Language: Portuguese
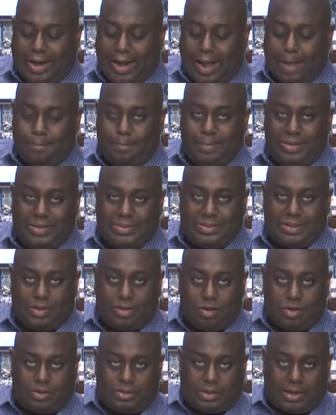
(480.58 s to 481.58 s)
camisa
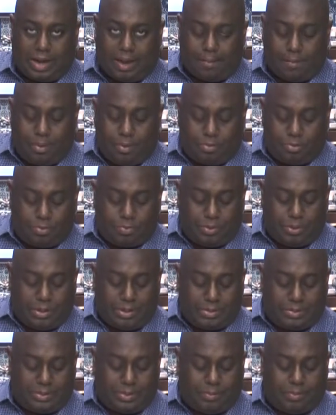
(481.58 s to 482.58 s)
que nós acabamos de
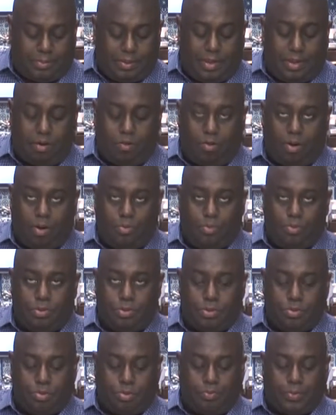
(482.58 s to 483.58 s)
receber agora para o
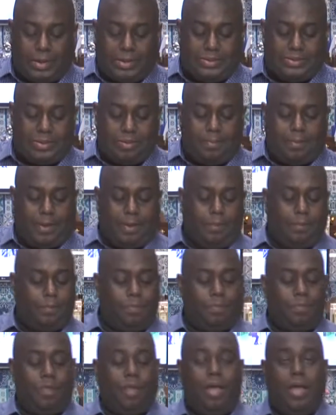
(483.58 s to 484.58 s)
Dia dos Pais também.
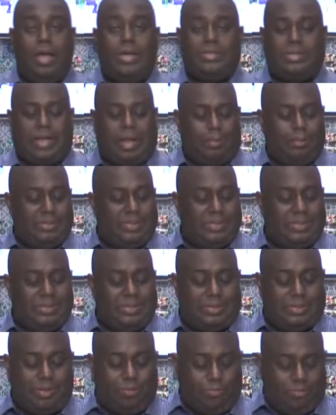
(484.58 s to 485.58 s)
As camisas
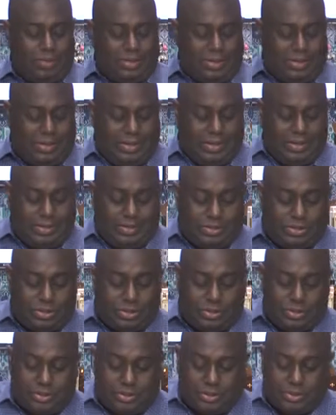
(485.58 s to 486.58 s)
estão
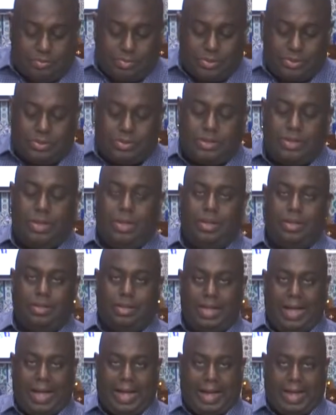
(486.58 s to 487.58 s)
lindíssimas
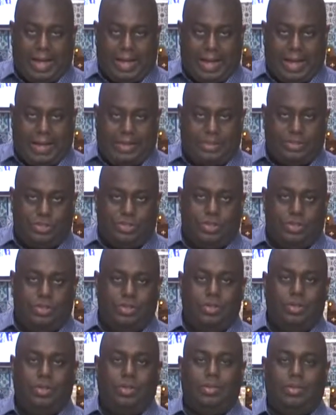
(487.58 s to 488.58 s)
da AD,
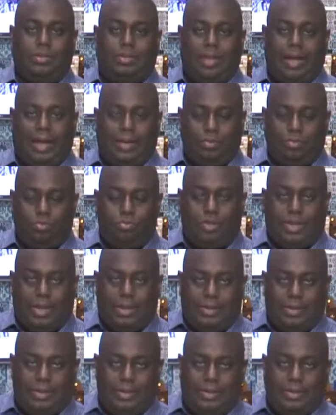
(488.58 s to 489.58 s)
da
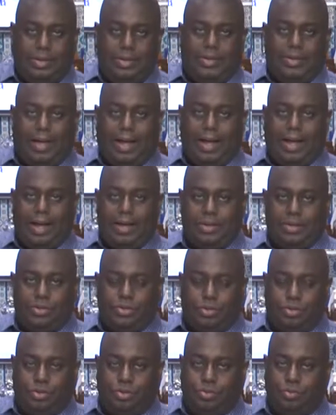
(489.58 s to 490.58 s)
Dudalina e da High
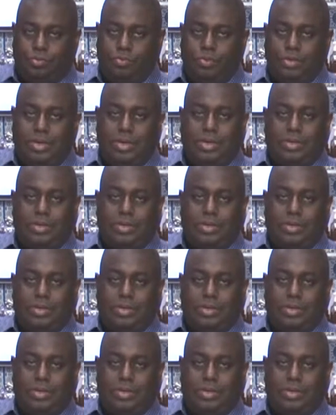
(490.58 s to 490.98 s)
Steel,